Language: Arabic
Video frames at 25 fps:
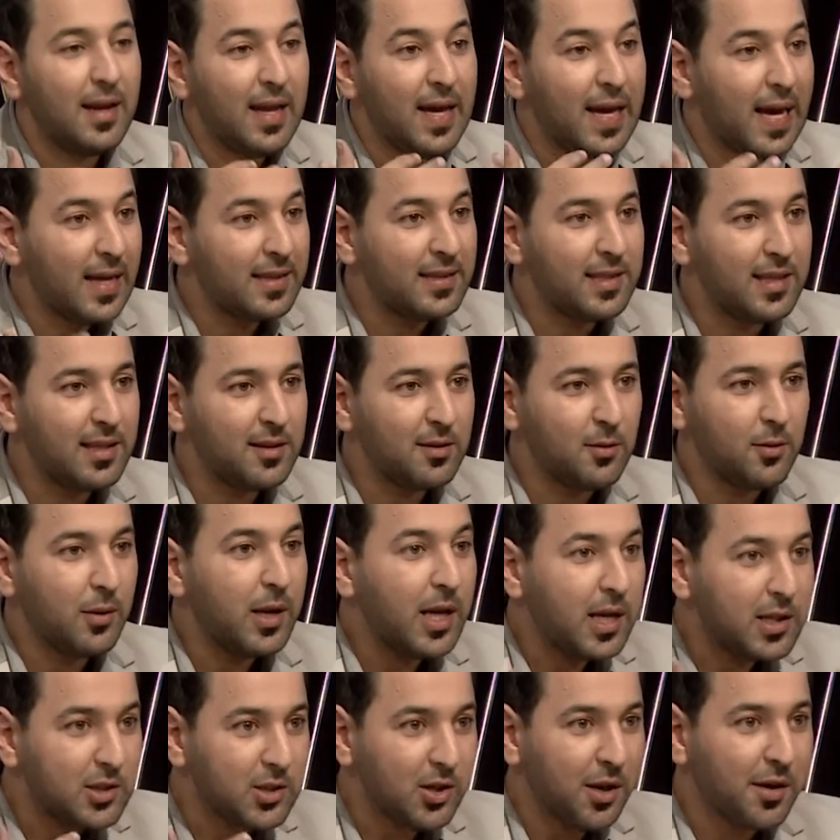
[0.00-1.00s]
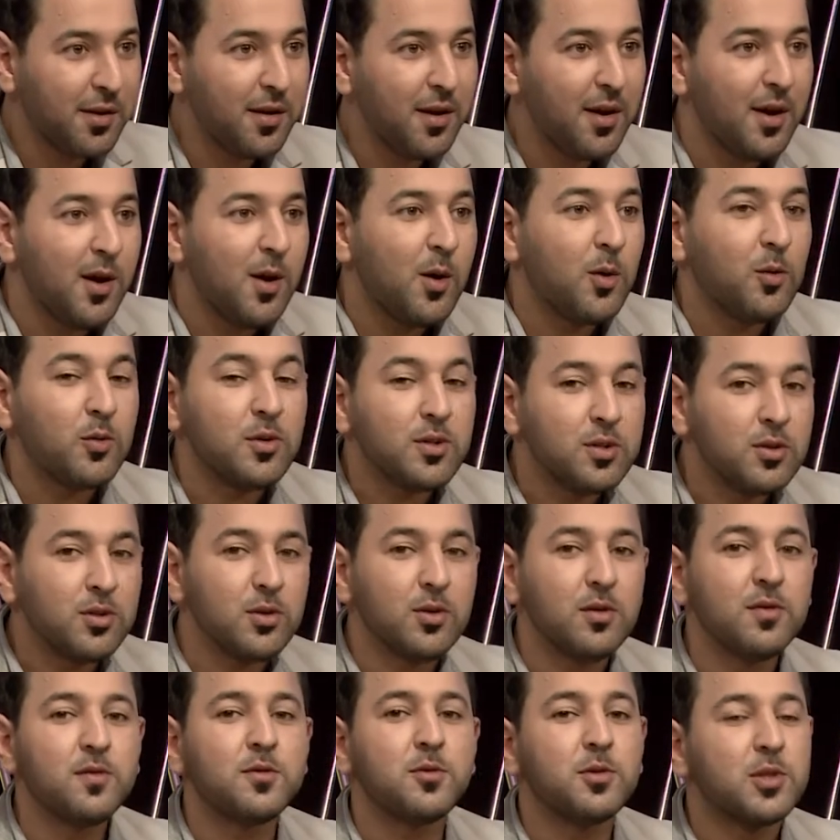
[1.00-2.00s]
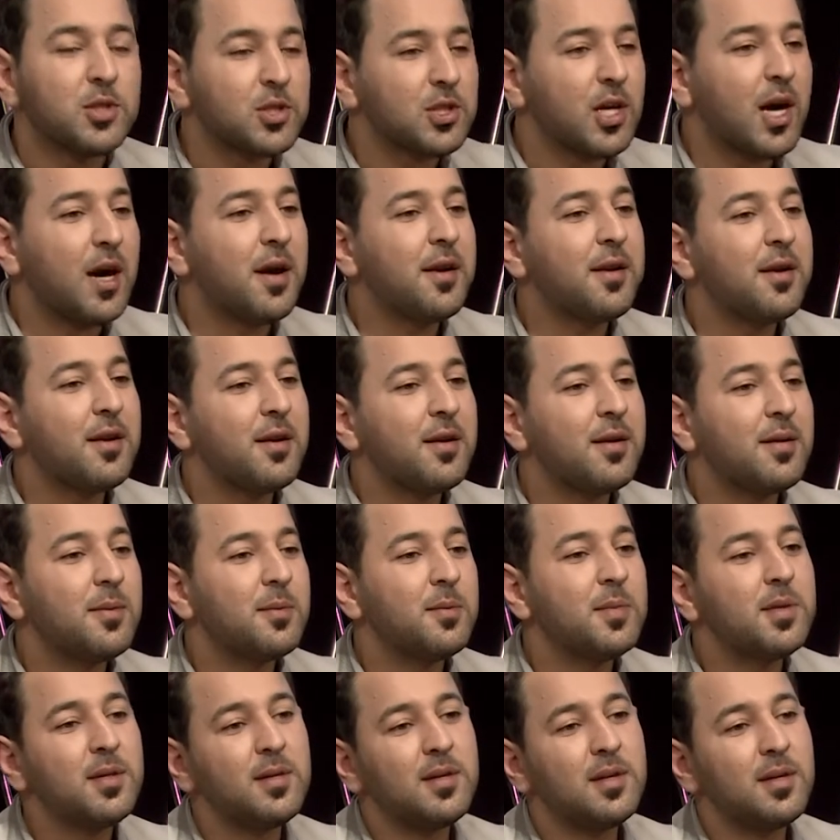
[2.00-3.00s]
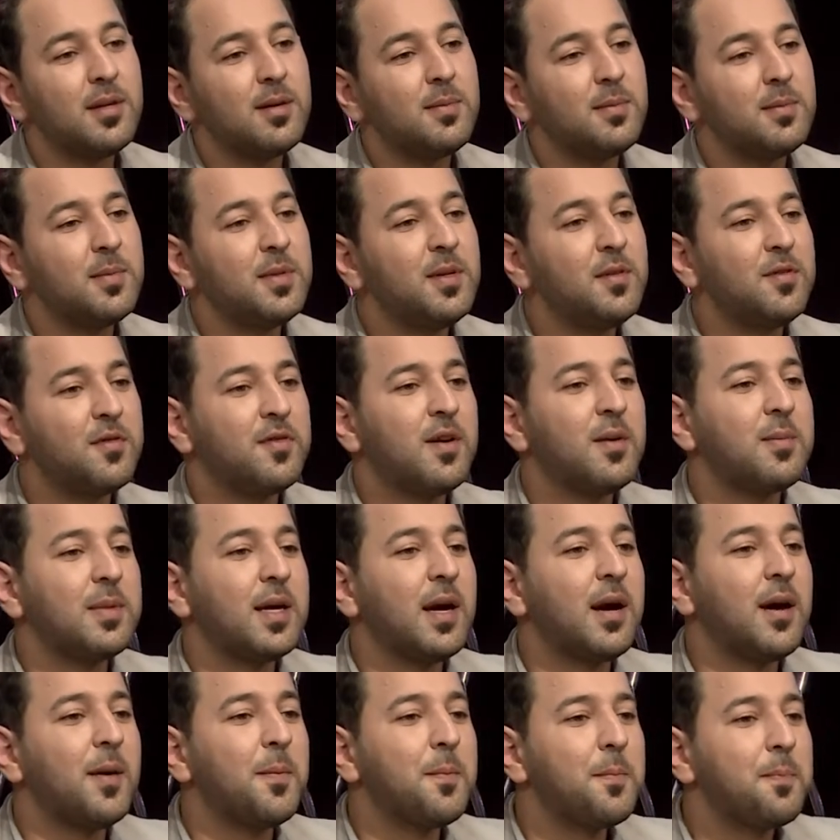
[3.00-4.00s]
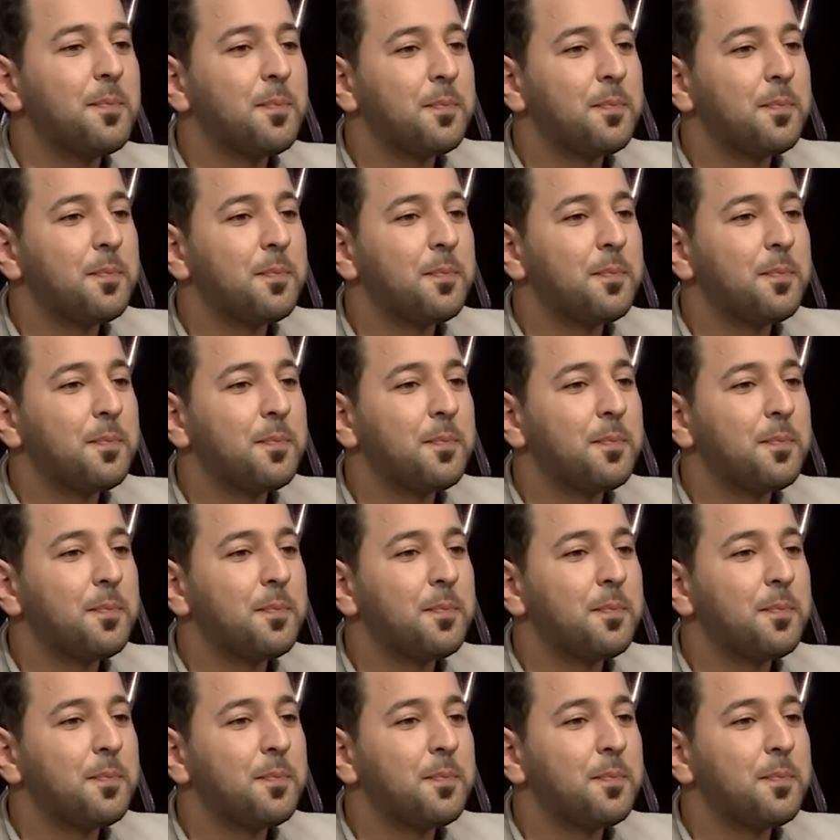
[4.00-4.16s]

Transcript: الحديد والحجر والصوف والشعر من من فمها.